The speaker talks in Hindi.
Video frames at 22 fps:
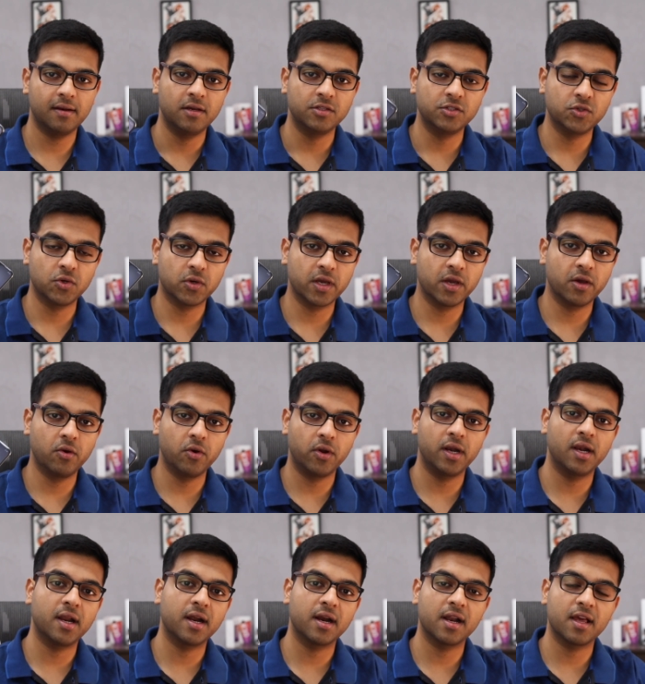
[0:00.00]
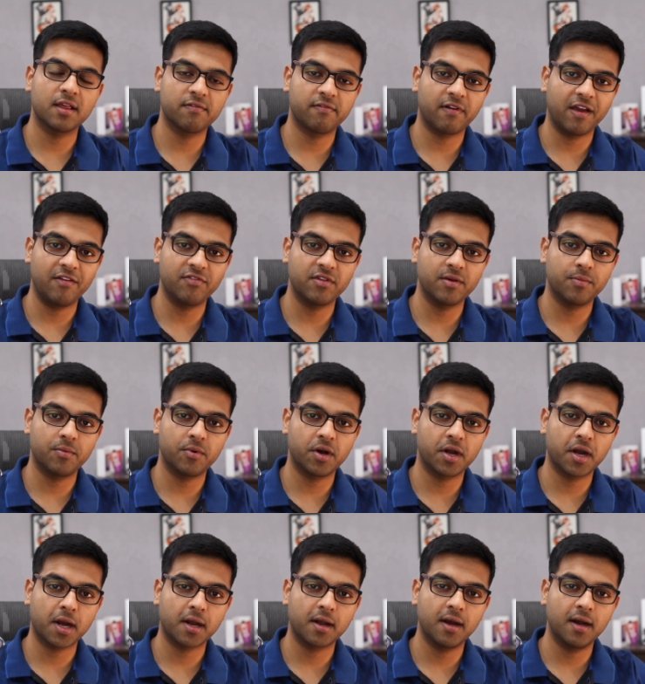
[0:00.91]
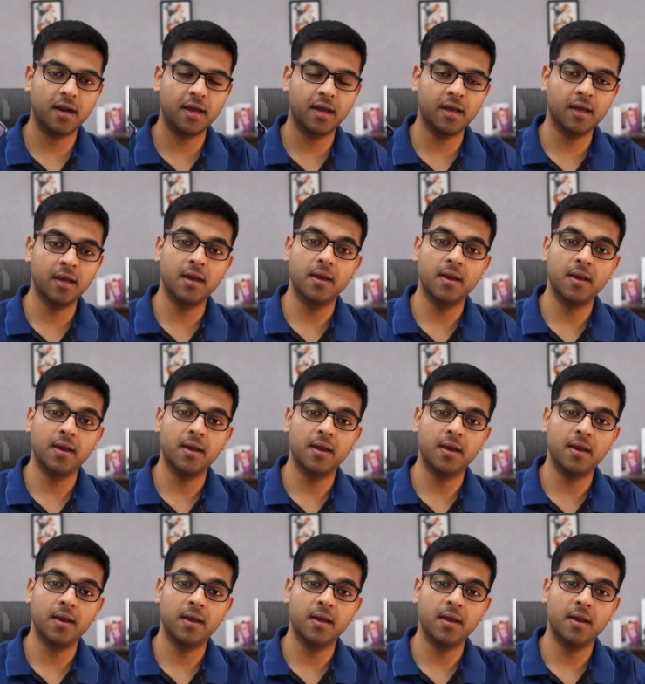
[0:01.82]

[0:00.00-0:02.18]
जो कि गोरिल्ला ग्लास 5 से प्रोटेक्टेड है